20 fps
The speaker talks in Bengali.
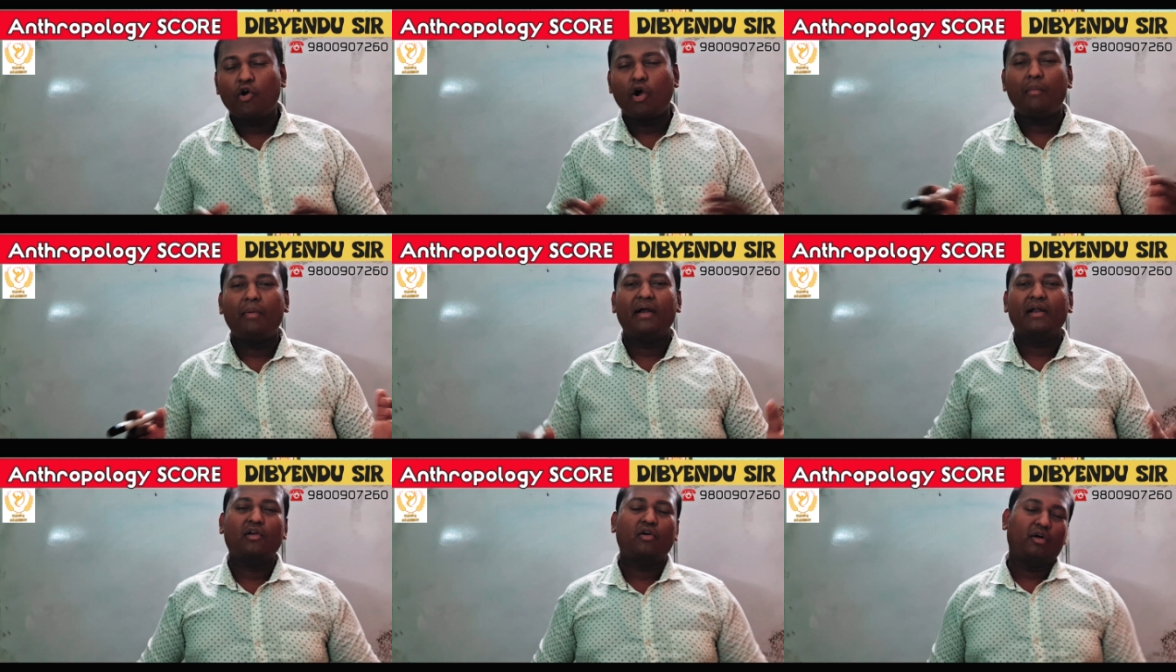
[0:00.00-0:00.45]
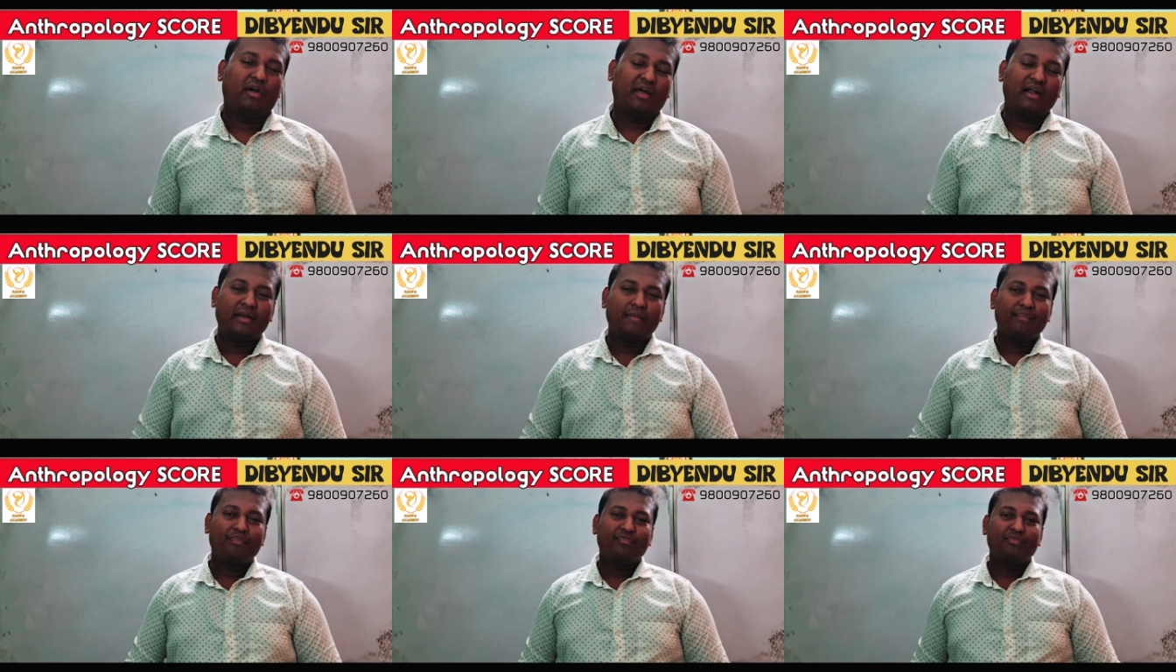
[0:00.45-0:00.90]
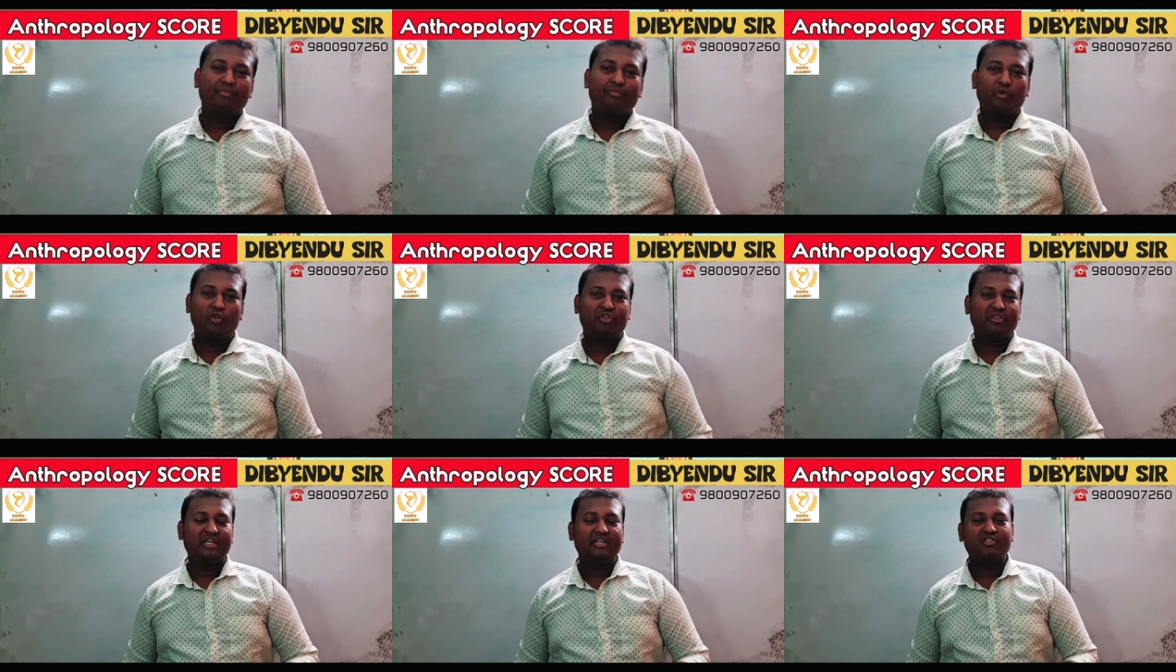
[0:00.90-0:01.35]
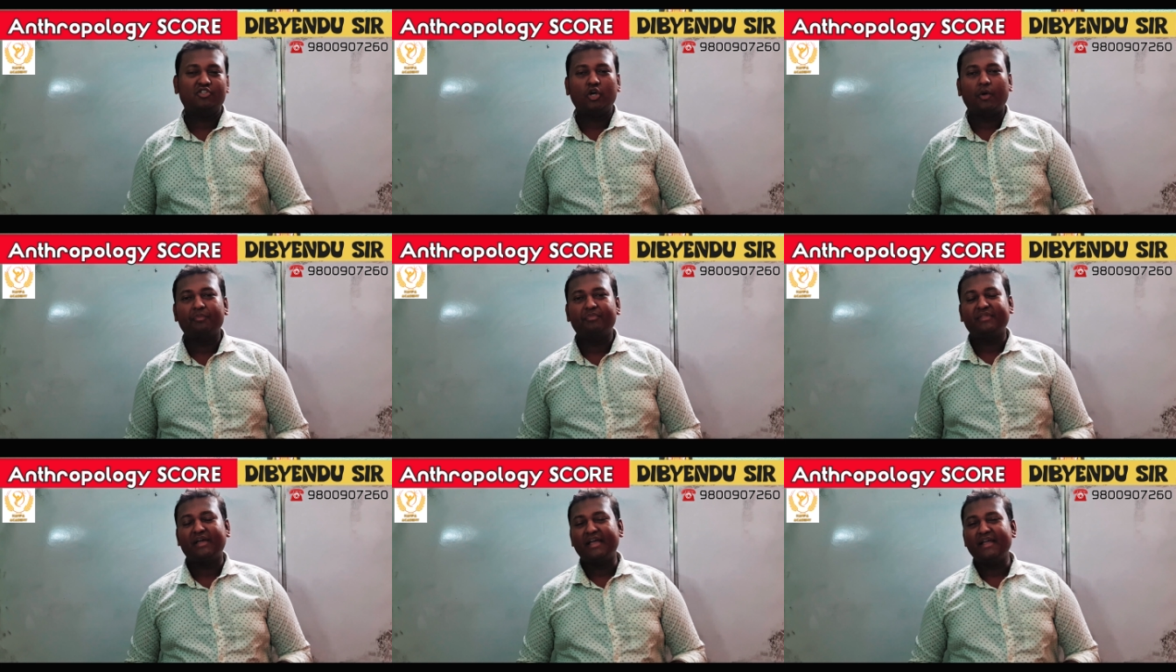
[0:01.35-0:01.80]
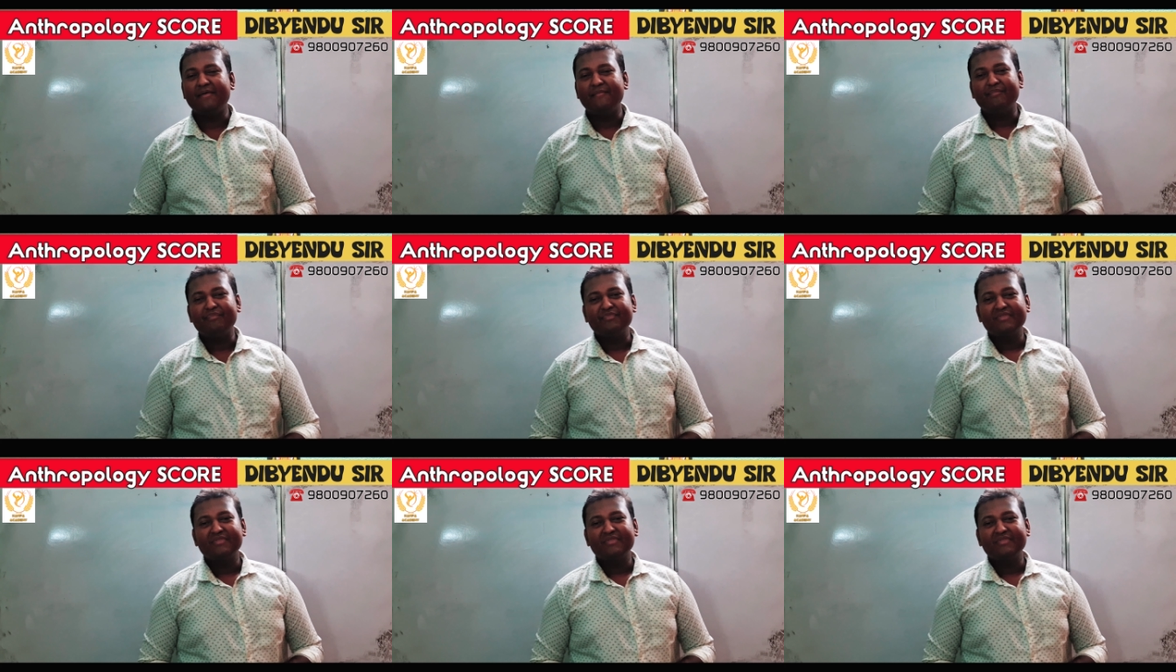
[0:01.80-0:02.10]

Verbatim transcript: কভার করার প্রত্যেক সপ্তাহে